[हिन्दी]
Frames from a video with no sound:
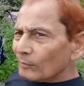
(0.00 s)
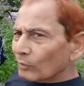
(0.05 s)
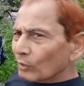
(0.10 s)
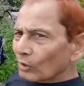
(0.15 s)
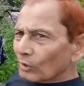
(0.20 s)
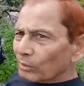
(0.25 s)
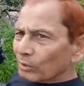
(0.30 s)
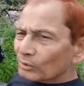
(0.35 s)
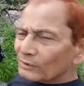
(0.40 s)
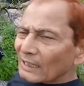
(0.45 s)

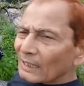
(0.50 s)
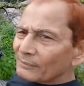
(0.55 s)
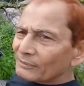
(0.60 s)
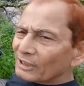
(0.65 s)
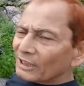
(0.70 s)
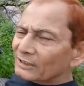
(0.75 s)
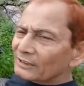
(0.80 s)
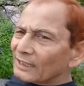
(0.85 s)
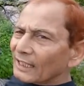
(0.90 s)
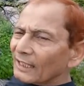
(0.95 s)
मूलभूत
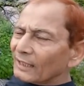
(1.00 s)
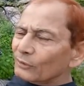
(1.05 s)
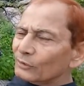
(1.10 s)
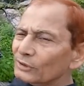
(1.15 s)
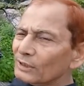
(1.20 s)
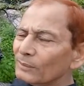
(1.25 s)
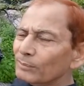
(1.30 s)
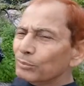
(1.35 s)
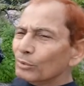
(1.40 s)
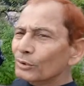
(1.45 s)
आवश्यकता है
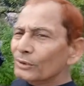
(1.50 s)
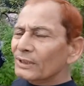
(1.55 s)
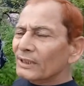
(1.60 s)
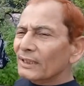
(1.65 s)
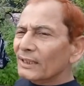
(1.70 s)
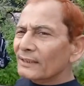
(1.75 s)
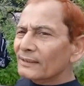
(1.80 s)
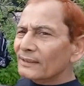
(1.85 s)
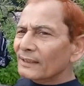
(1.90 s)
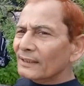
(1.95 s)
उसकी पूर्ति
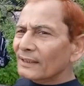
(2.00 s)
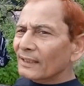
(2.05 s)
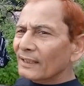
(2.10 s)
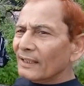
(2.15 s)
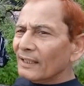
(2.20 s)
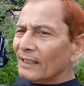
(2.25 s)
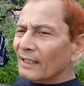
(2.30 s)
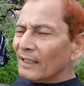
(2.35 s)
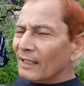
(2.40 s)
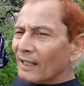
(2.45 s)
कर सकें
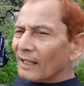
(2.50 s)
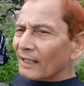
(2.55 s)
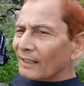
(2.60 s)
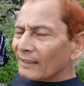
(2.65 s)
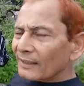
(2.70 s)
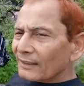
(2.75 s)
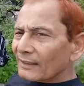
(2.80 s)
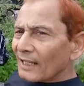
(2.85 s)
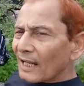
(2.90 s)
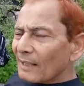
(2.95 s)

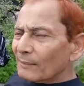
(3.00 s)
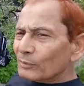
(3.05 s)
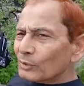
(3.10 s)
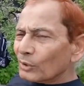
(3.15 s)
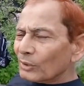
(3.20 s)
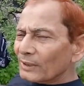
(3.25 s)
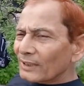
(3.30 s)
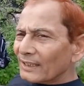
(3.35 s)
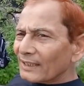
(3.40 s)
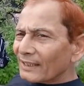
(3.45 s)
अगर काम
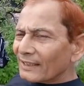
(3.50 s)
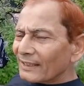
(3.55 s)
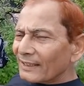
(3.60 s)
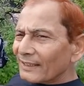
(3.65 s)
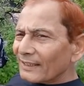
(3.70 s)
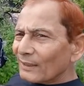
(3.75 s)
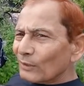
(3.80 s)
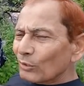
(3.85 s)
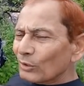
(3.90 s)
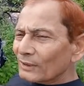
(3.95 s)
चोरी
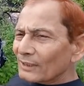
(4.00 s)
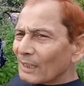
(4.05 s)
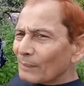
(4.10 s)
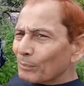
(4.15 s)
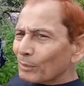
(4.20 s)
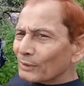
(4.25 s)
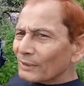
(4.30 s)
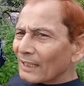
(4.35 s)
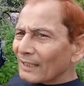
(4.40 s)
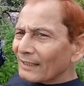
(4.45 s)
करेंगे उल्टा
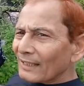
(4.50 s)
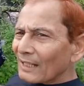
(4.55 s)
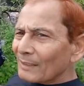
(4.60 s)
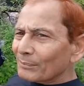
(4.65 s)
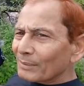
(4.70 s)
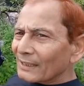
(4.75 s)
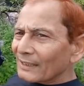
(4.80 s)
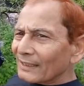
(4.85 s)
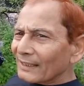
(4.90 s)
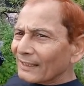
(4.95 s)
पुल्टा
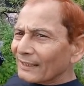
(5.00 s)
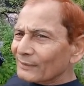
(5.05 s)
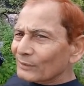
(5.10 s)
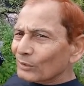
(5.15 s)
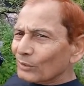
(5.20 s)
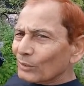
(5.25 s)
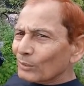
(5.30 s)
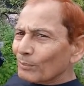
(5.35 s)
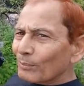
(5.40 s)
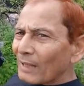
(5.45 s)
काम करेंगे
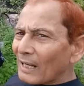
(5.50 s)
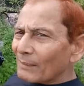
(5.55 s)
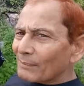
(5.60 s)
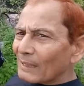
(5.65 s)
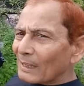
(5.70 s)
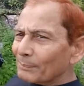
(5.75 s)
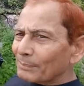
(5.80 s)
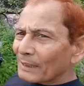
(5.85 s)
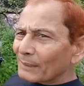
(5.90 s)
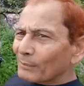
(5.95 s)
तो माँ
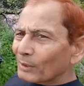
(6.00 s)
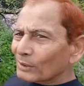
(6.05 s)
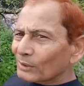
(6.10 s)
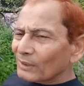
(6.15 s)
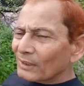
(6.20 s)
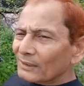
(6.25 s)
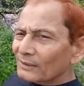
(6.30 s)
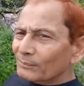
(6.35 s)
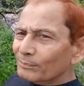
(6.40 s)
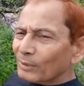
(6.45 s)
बाप के
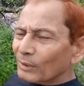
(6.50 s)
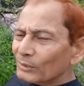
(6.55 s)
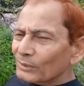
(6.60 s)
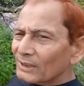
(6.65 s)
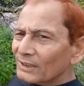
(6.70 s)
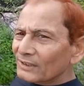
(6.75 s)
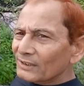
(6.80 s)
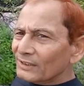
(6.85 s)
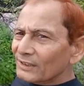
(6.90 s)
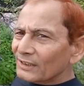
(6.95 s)
बदौलत बहुत
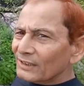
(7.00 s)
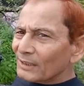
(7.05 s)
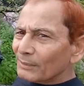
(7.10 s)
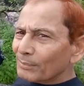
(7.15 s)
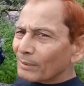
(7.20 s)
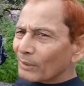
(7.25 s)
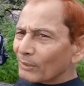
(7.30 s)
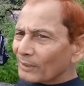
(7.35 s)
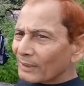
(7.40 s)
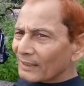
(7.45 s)
दिन जी नहीं
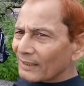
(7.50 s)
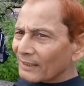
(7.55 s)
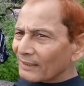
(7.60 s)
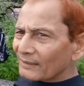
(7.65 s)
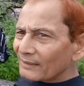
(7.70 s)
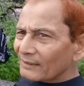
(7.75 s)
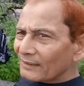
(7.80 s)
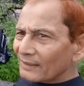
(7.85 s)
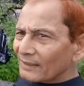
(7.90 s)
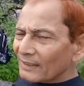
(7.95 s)
पाओगे
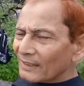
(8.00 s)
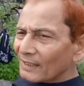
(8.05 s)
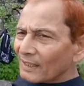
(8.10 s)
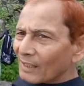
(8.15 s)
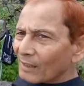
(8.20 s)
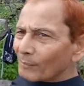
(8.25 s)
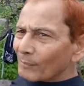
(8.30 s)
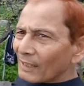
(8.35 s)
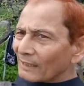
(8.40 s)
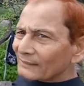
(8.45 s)
यार
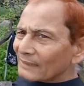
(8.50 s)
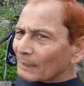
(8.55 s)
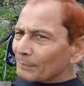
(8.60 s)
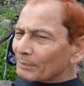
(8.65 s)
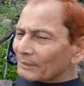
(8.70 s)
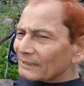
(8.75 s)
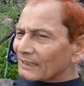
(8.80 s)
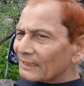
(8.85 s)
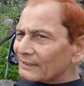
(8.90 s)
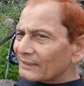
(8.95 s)
माता
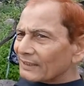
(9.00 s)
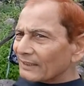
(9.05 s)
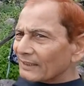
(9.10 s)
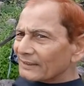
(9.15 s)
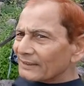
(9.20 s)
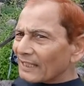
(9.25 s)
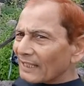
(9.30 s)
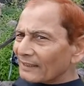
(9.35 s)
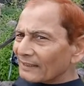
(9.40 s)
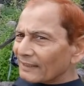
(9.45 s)
पिता
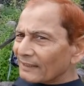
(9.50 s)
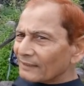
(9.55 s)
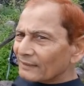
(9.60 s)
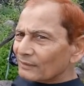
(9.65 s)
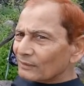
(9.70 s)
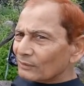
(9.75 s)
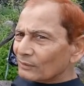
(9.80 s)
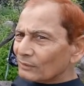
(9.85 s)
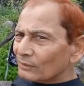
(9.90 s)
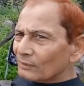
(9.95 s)
चले जाएंगे
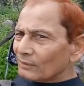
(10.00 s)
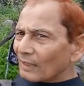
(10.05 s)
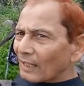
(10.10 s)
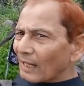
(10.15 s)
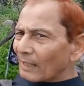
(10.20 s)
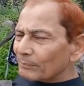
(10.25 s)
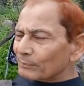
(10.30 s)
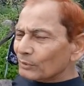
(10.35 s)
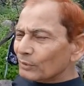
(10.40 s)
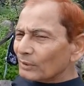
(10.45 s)

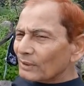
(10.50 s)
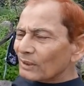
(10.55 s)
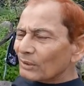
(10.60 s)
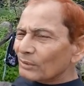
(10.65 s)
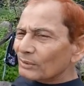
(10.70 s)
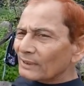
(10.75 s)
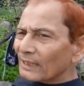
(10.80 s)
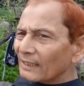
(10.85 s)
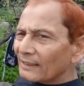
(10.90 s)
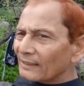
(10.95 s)
आप दुखी
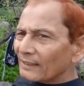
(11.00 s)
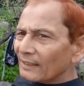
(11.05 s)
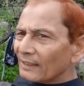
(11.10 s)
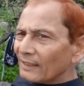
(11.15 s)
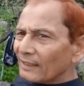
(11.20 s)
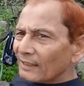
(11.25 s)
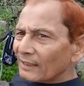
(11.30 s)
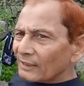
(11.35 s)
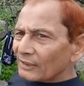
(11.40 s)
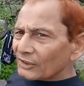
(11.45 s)
हो जाएंगे
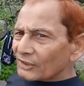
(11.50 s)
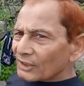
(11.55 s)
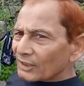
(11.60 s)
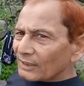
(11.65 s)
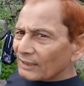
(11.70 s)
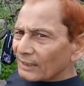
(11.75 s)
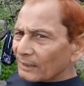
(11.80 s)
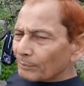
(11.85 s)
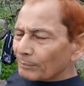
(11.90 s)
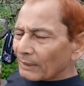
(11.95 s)

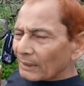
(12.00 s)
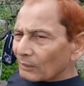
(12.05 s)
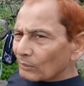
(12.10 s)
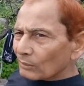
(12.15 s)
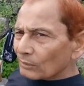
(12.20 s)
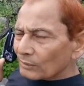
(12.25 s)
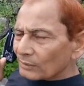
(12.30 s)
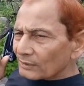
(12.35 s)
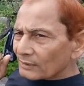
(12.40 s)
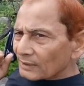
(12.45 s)
इसीलिए
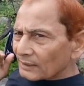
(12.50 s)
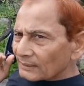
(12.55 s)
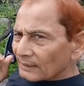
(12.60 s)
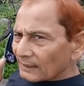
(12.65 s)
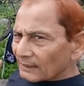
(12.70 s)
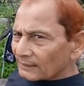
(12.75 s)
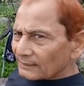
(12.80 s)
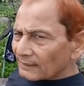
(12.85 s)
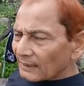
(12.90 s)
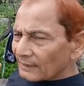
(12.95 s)
बिल्कुल
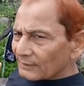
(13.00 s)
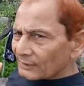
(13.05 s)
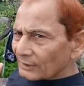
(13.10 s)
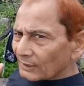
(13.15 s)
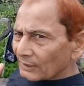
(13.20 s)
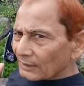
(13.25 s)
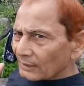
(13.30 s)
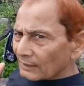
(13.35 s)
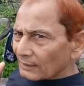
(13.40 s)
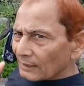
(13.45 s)
सतर्कता से